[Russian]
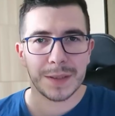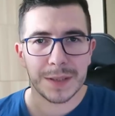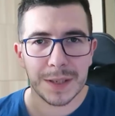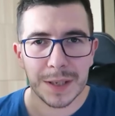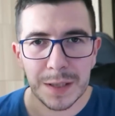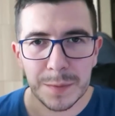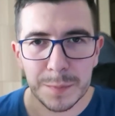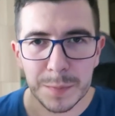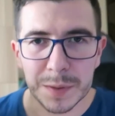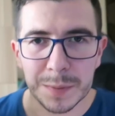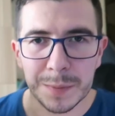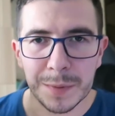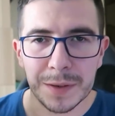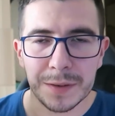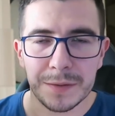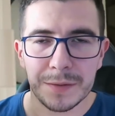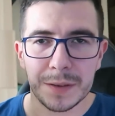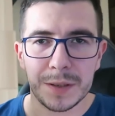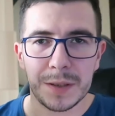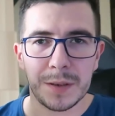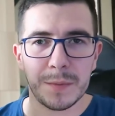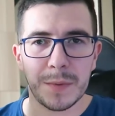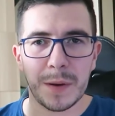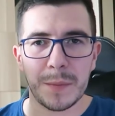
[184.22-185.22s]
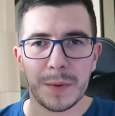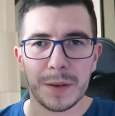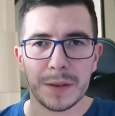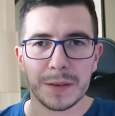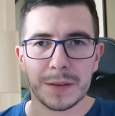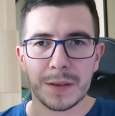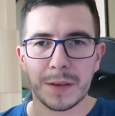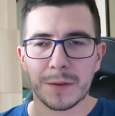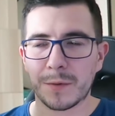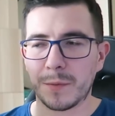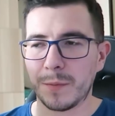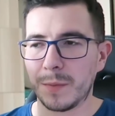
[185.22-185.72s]
Если хотите посмотреть вообще
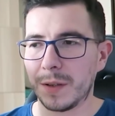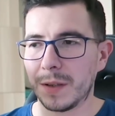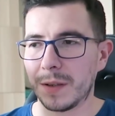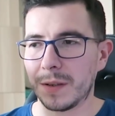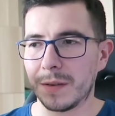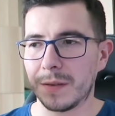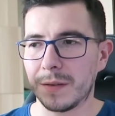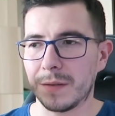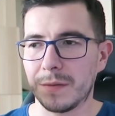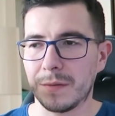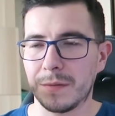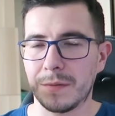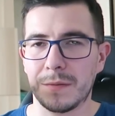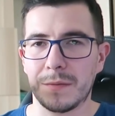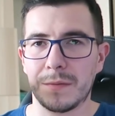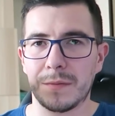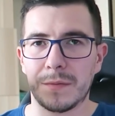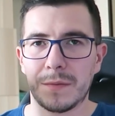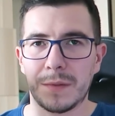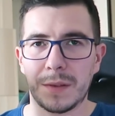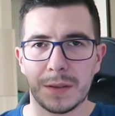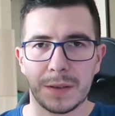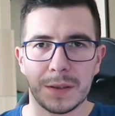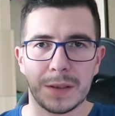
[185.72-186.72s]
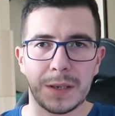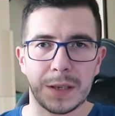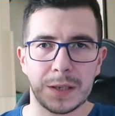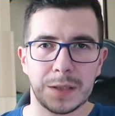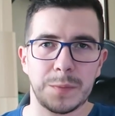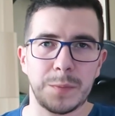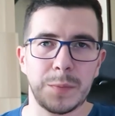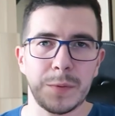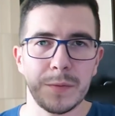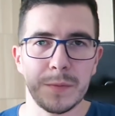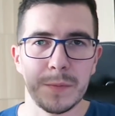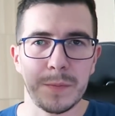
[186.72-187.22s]
момент, как у меня эта
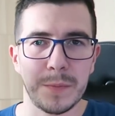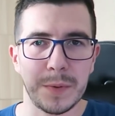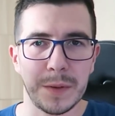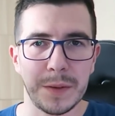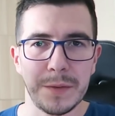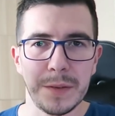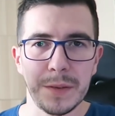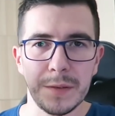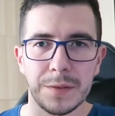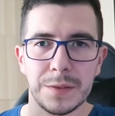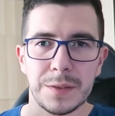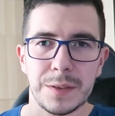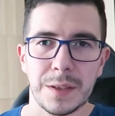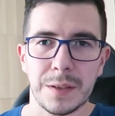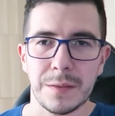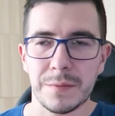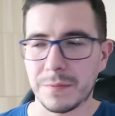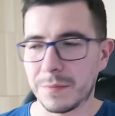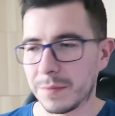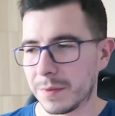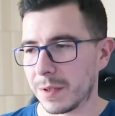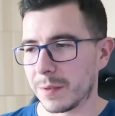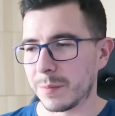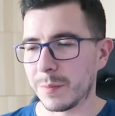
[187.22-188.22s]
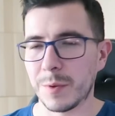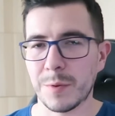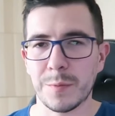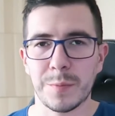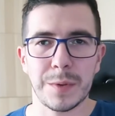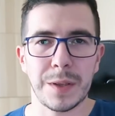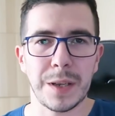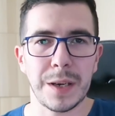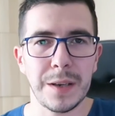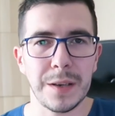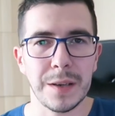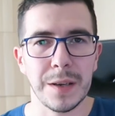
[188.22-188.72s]
карта появилась, как мне
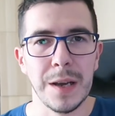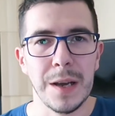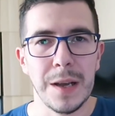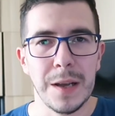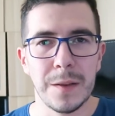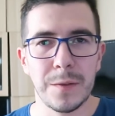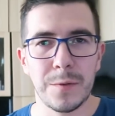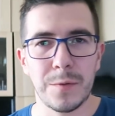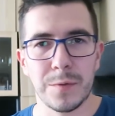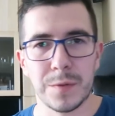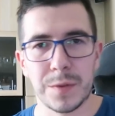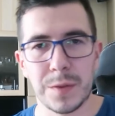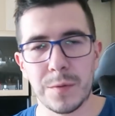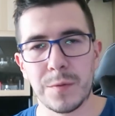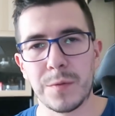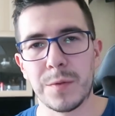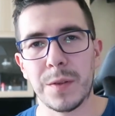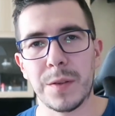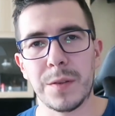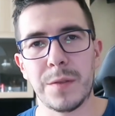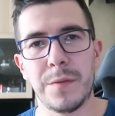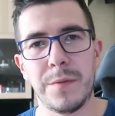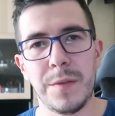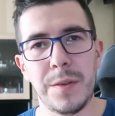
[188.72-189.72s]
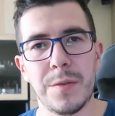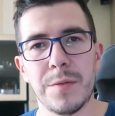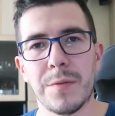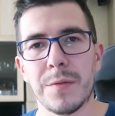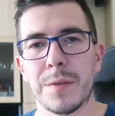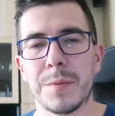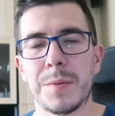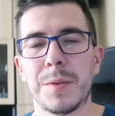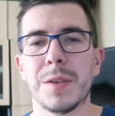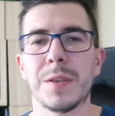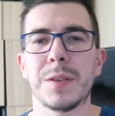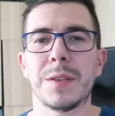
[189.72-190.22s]
подарили, то ссылку на это
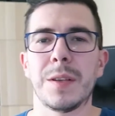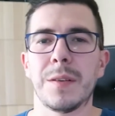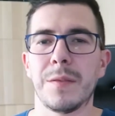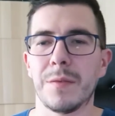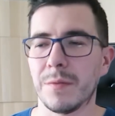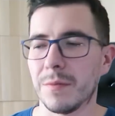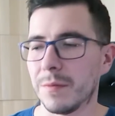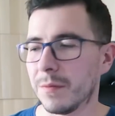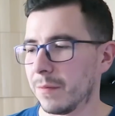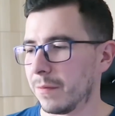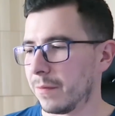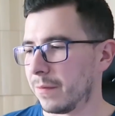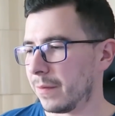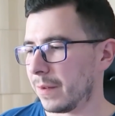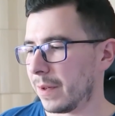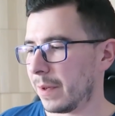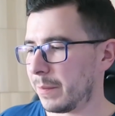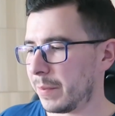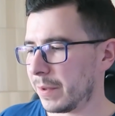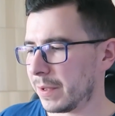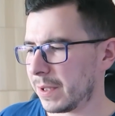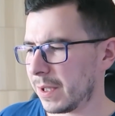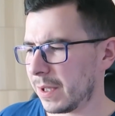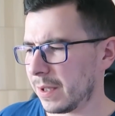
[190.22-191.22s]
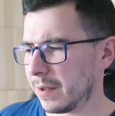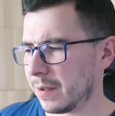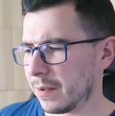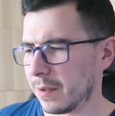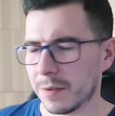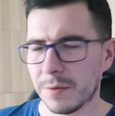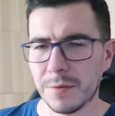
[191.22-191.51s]
видео вообще оставлю в описании.